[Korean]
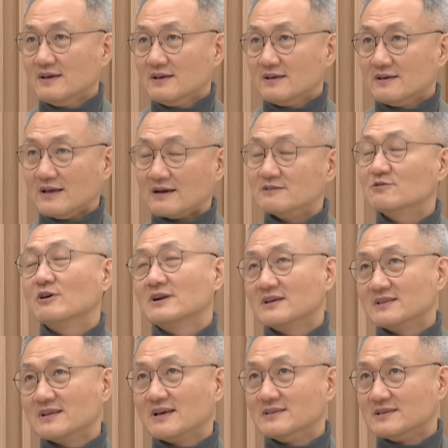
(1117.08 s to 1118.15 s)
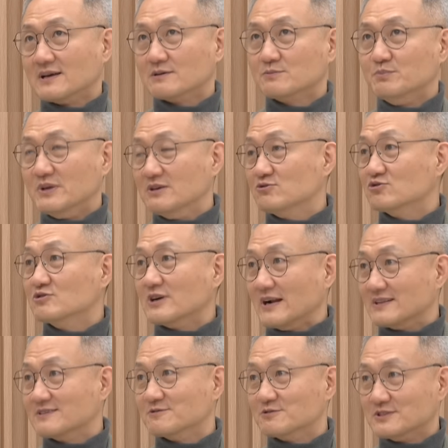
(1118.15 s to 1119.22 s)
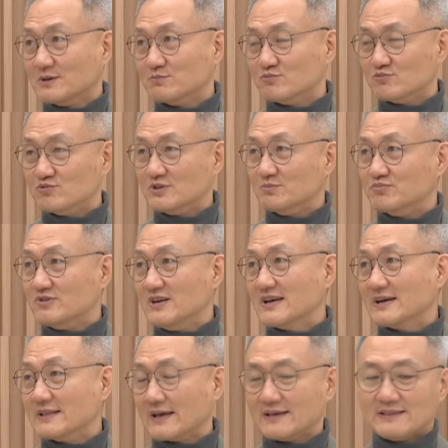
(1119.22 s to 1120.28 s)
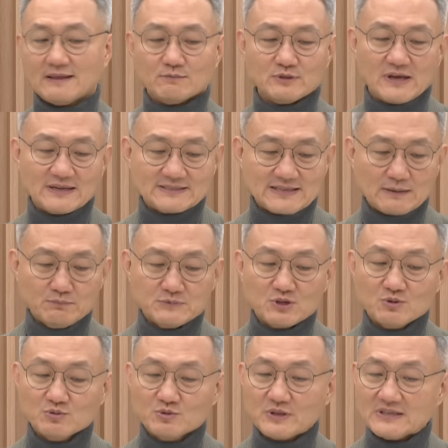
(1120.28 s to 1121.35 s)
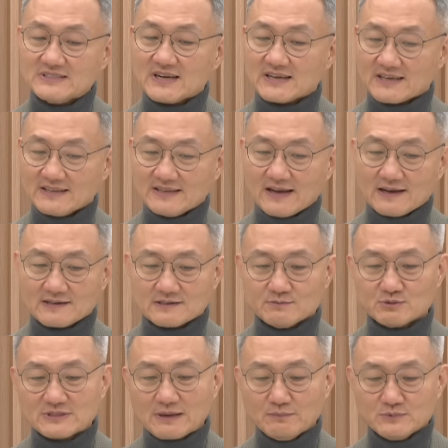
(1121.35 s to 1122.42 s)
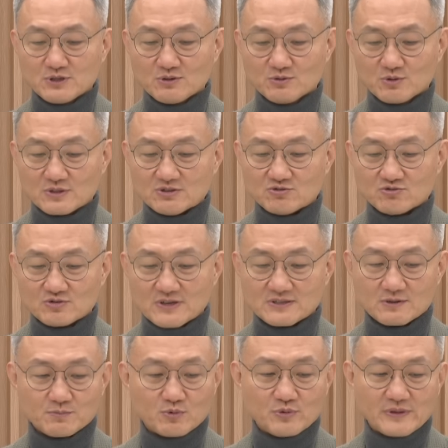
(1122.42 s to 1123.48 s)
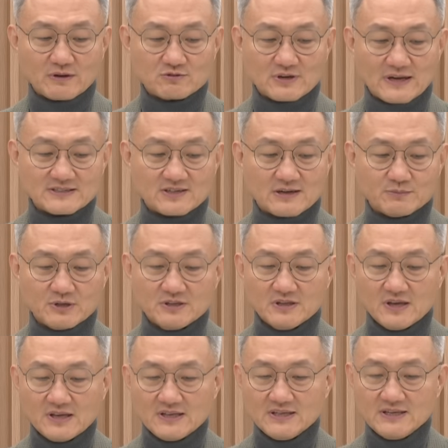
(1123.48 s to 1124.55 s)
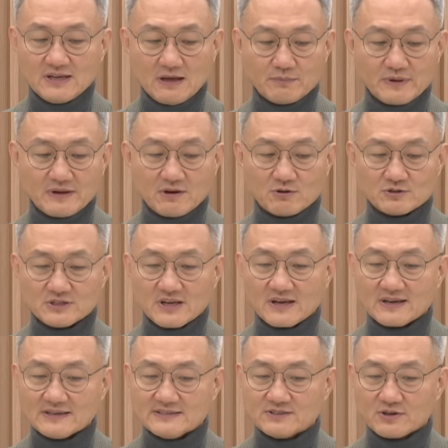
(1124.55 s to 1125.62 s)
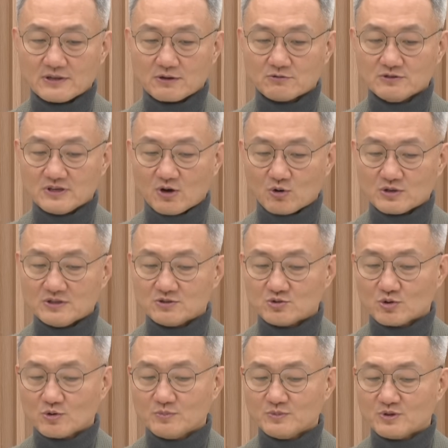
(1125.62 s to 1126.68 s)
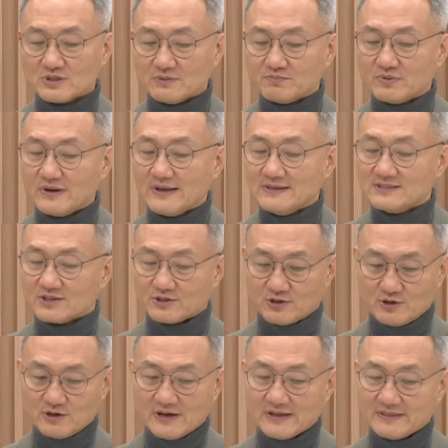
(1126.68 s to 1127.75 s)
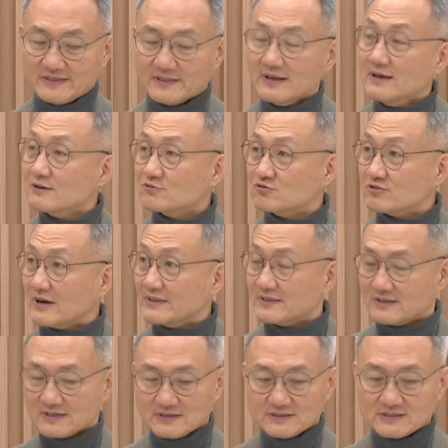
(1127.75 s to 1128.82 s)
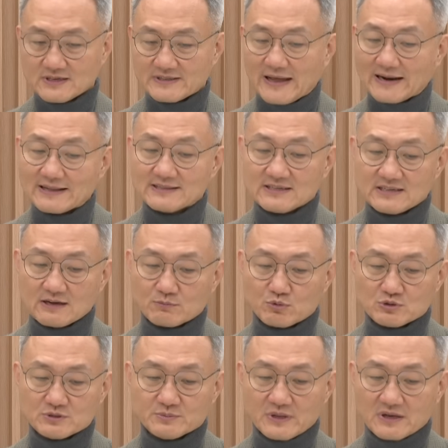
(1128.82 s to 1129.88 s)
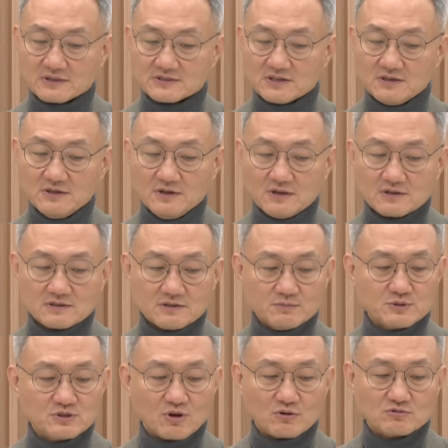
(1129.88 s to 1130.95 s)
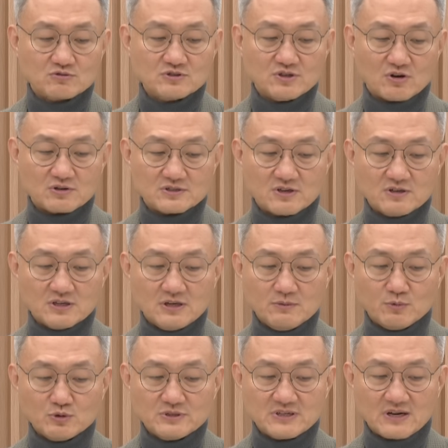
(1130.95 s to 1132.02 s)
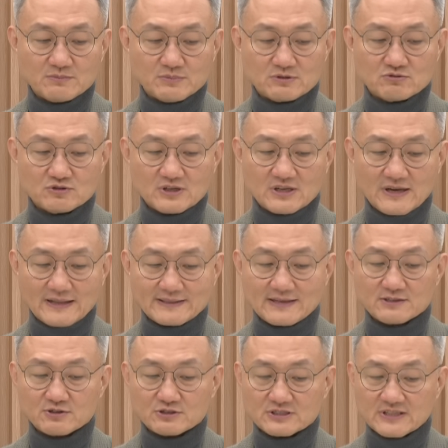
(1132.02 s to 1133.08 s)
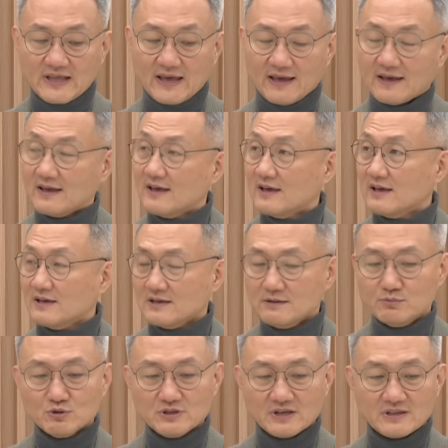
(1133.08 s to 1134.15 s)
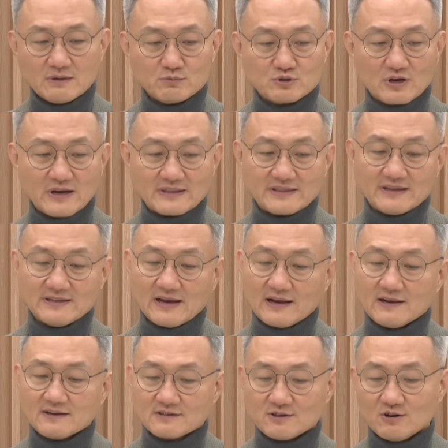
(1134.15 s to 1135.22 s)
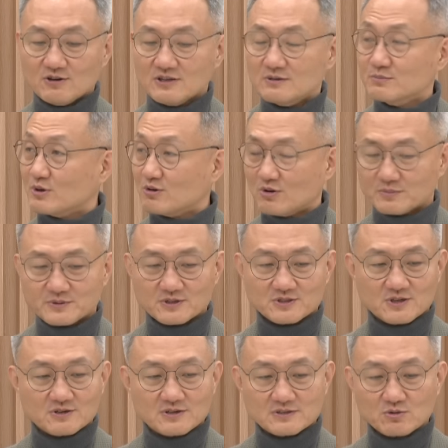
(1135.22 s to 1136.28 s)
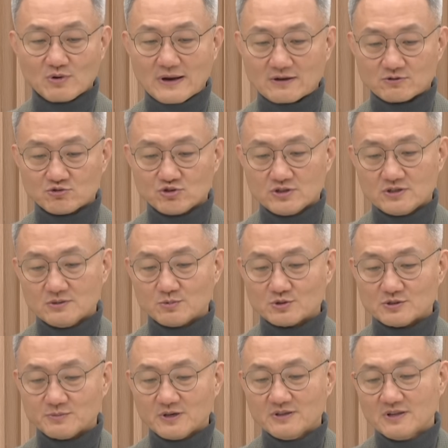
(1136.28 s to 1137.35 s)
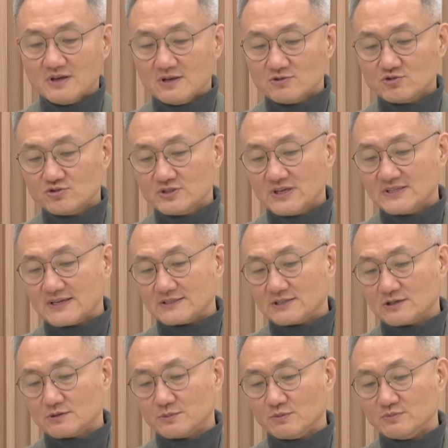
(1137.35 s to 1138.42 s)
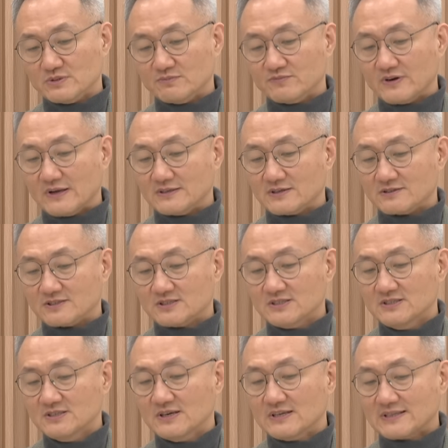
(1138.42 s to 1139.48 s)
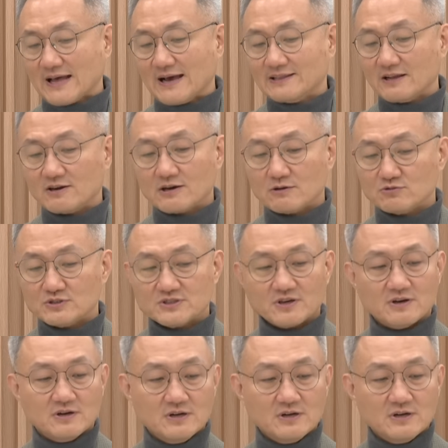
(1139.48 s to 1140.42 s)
양권은 이제 미중 갈등으로 이제 둘이 분리가 됐기 때문에 한 3 정도 되지 않겠냐. 그러면 3 정도 기준으로 해서 본다고 가정하면 이 레벨이 어디에인가 있어야 되고 여기는 조금 더 디플레이셔널한 구간들, 나라들이라고 보시면 되겠죠. 그러면 결국은 여기서 일본이랑 미국이 같아졌는데 일본이 옛날부터 같았냐. 그럴 일은 별로 없었죠. 그래서 과거 추이를 보시면 추세 자체로 보면 인플레이션들은 다 내려가고 있어요.